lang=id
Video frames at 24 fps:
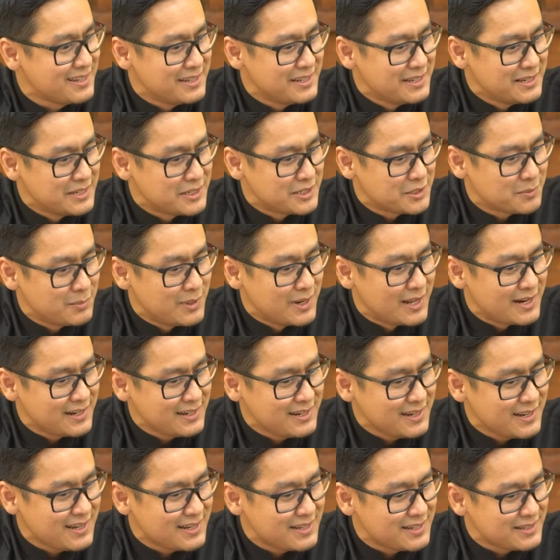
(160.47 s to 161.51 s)
Ya.
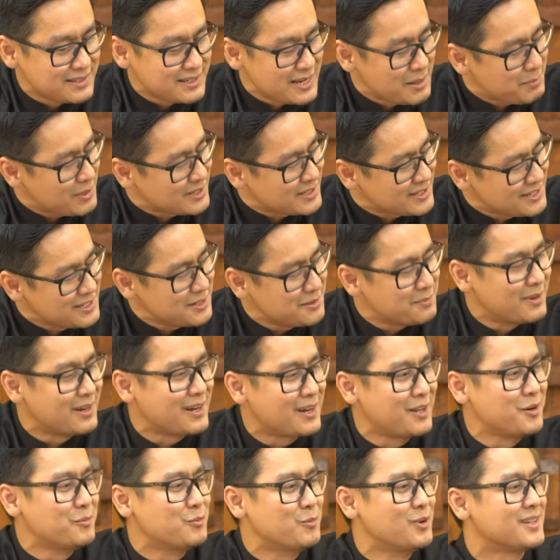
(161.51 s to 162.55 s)
Sebenarnya siapa saja
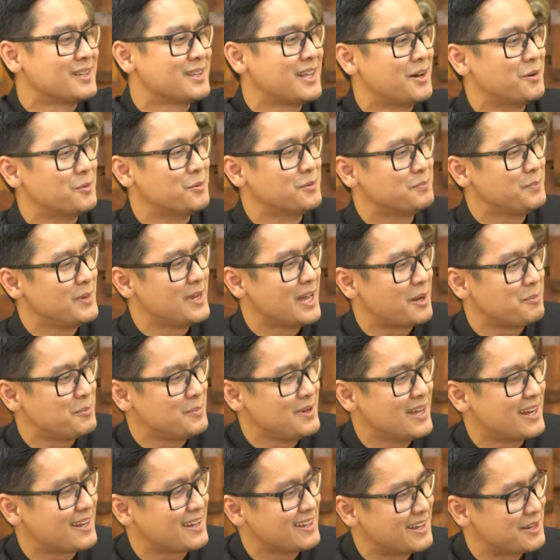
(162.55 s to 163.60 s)
Pak kalau boleh tahu
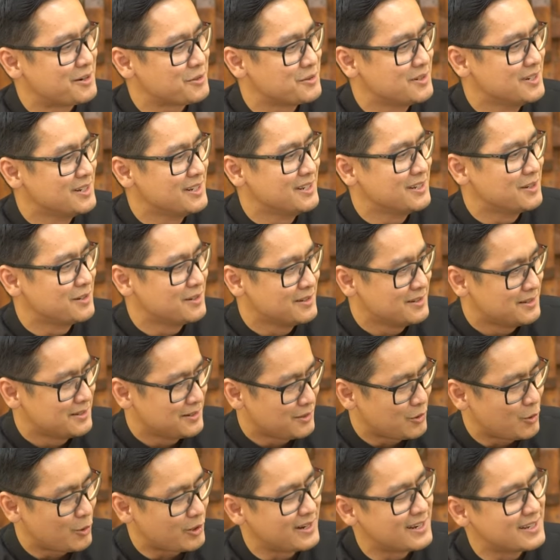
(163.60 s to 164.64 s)
pihak-pihak yang harus
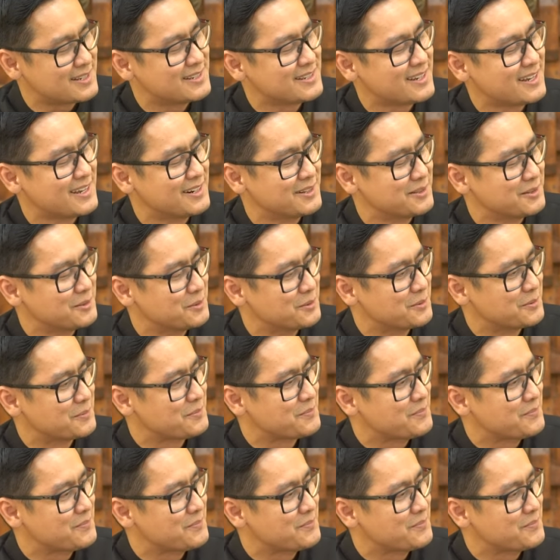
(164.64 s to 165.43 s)
dikoordinasikan itu?